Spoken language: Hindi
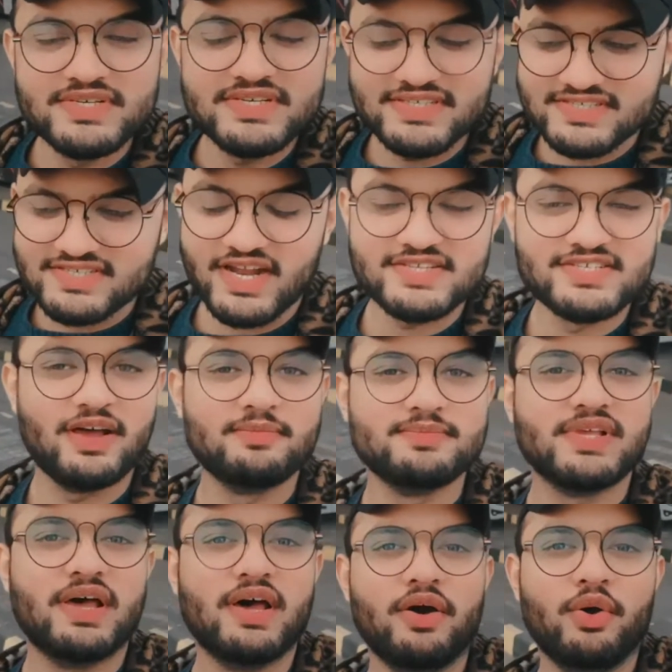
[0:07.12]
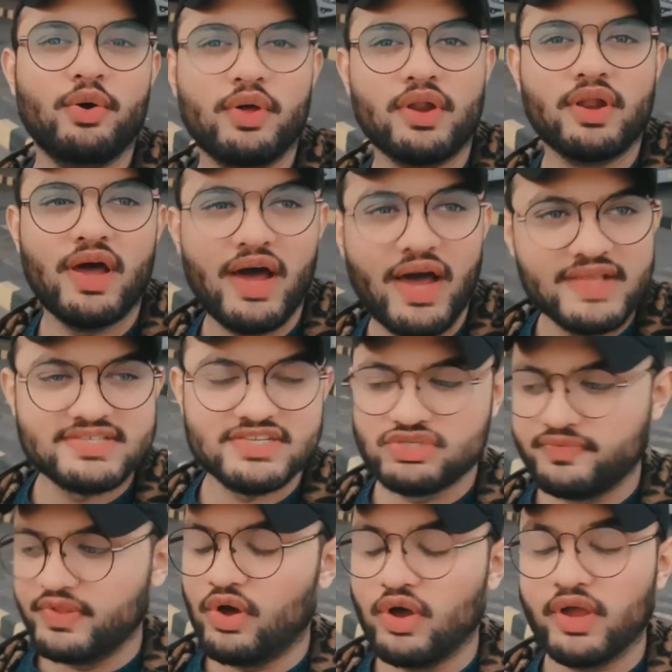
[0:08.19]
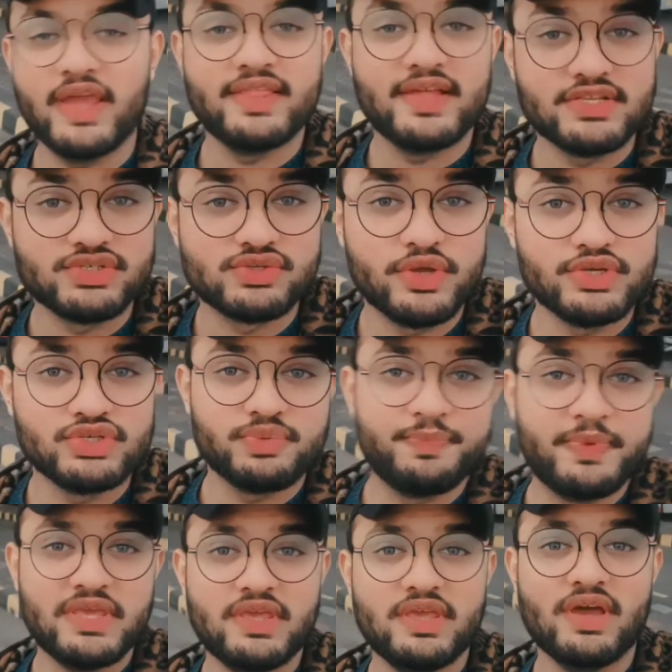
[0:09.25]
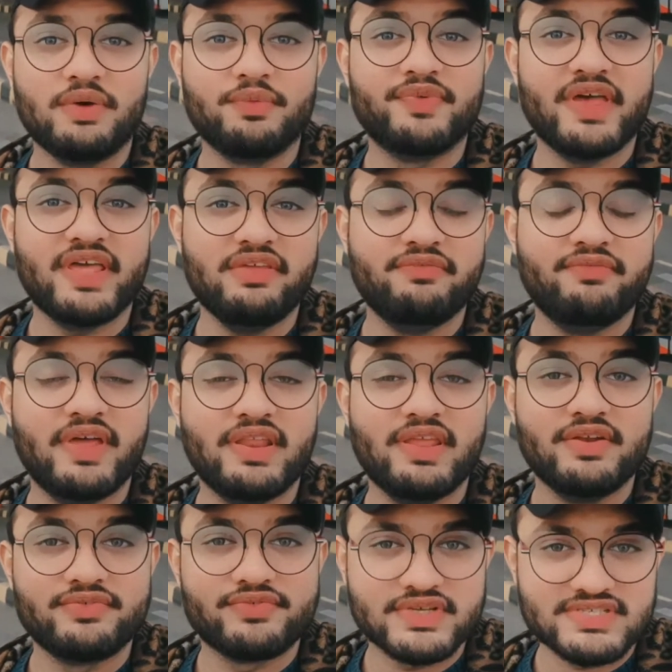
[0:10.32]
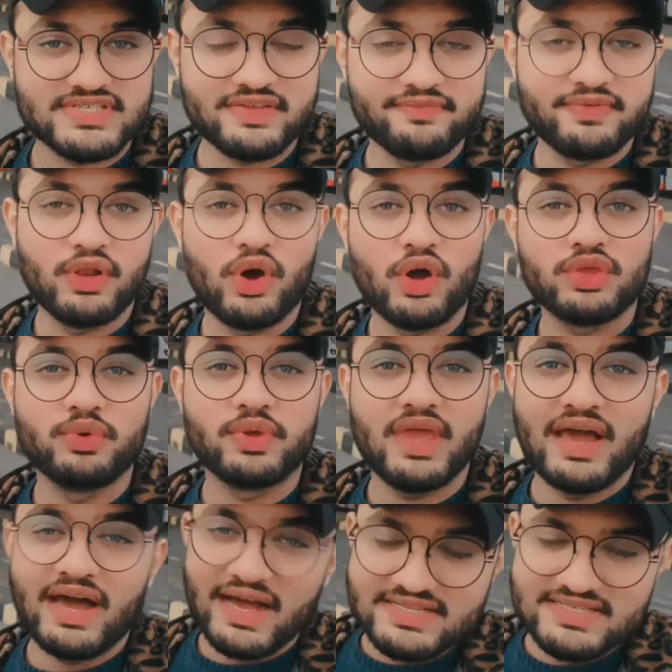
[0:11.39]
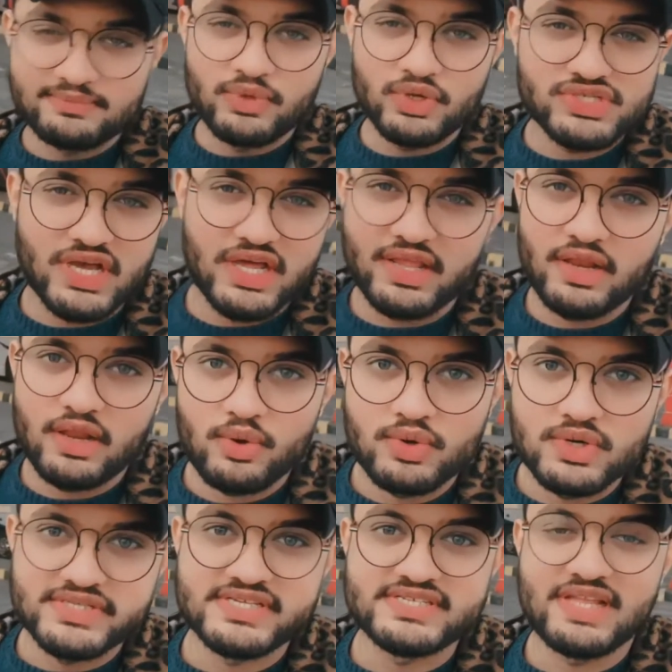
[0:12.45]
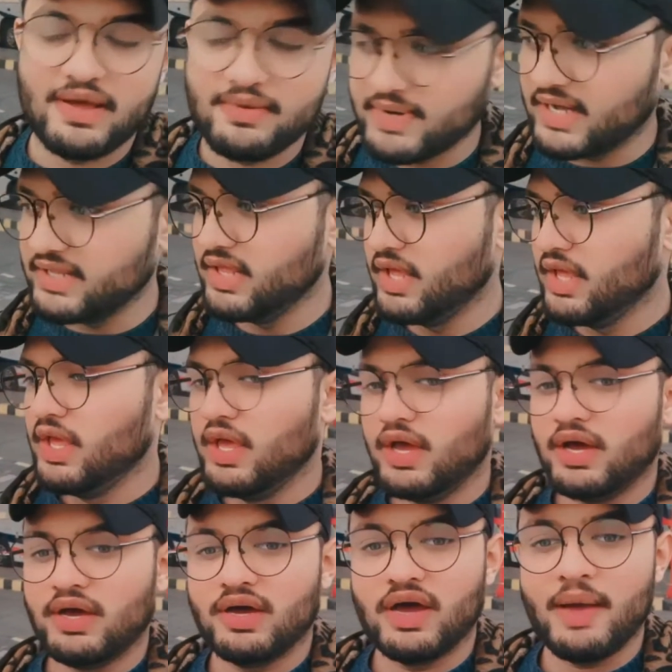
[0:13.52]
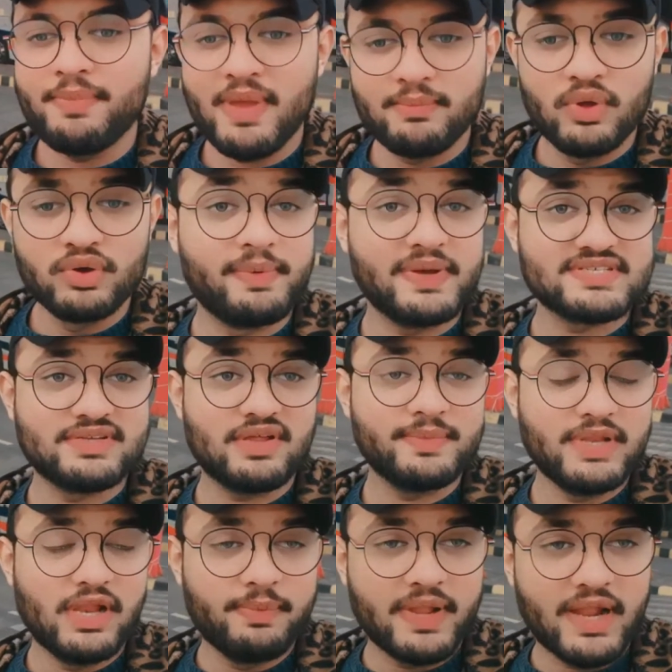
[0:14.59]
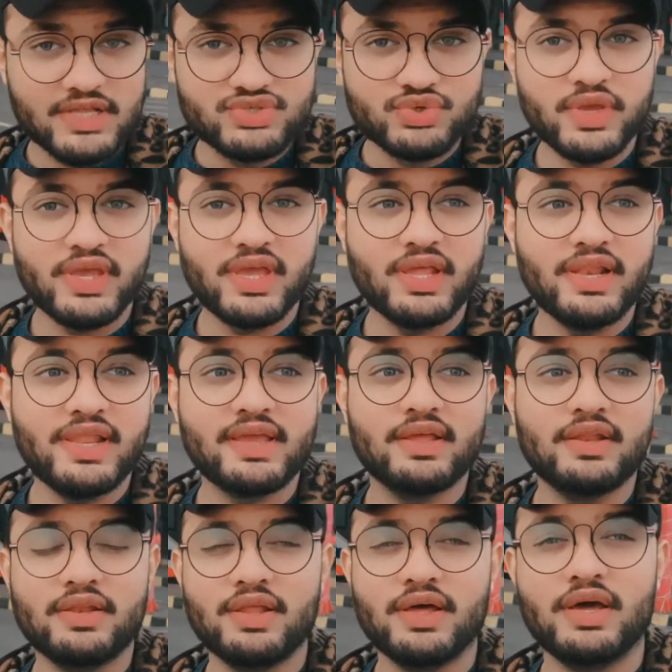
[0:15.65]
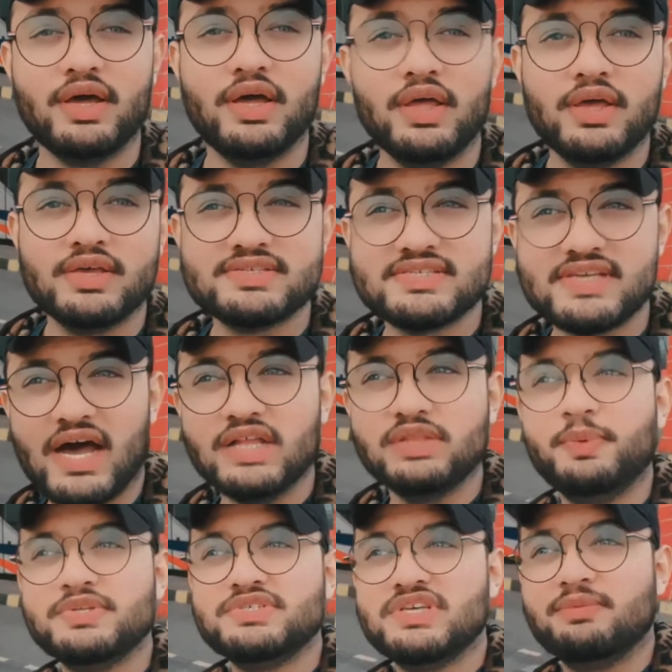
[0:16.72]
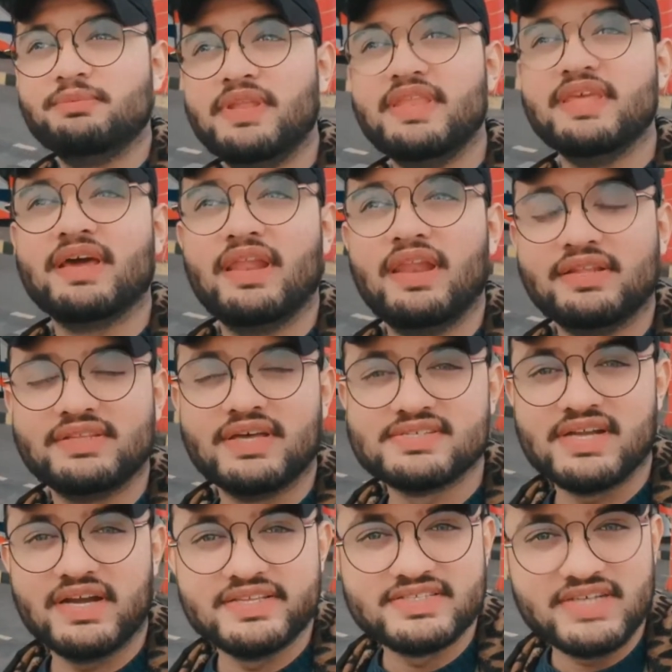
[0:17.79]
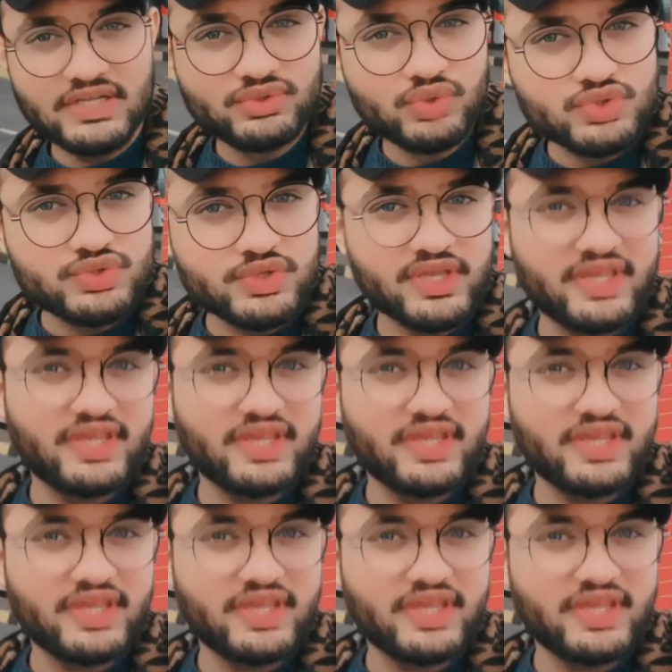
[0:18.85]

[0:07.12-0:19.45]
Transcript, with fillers: जी दिस राजा हमजा और आज का जो ब्लॉग है दैट इज़ गोइंग टू बी अ वेरी वेरी इंटरेस्टिंग ब्लॉग क्योंकि आज हम लोग जा रहे हैं लाहौर से इस्लामाबाद अभी हम लोग बस टर्मिनल पर आ चुके हैं लेकिन सात बजे हमने निकलना था साढ़े सात हो चुके